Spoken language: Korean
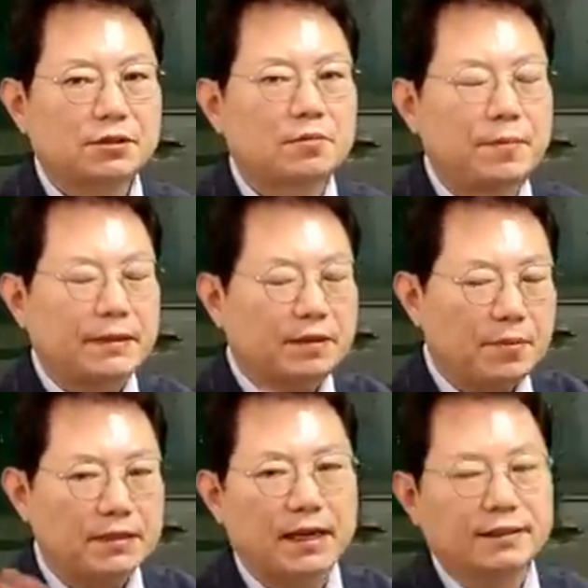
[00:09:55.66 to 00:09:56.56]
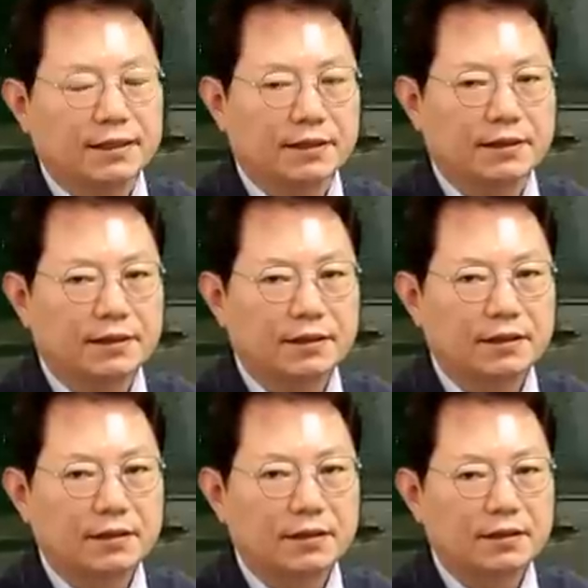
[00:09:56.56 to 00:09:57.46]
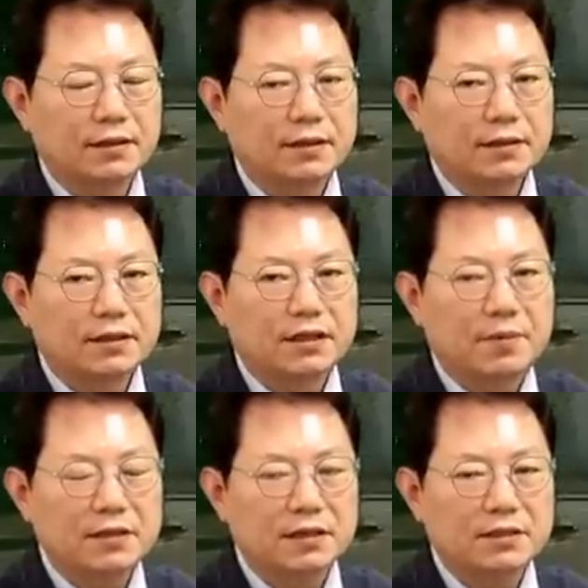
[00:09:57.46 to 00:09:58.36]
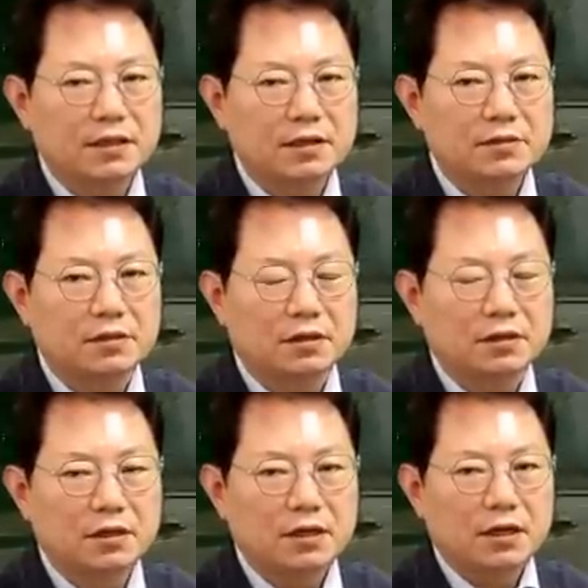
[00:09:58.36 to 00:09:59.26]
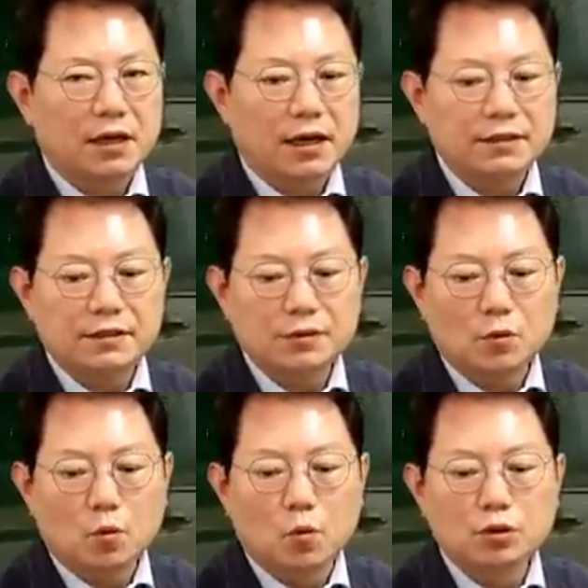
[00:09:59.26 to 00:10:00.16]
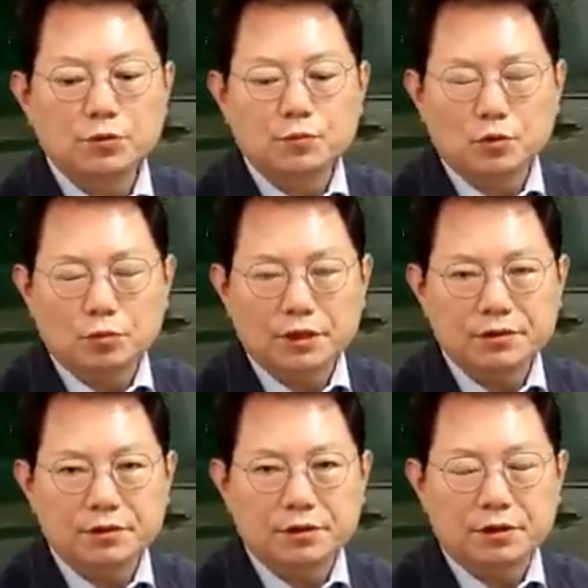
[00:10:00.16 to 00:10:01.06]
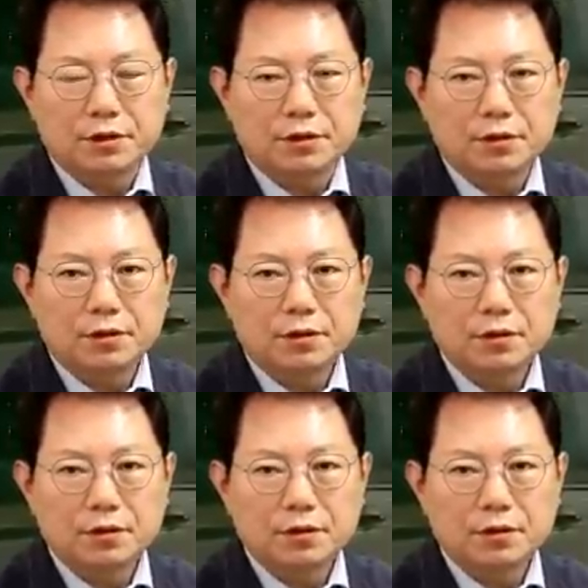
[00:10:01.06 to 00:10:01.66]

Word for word: 그러면 백대빵은 아니에요. 근데 판사에 따라서 아니 50도로 해서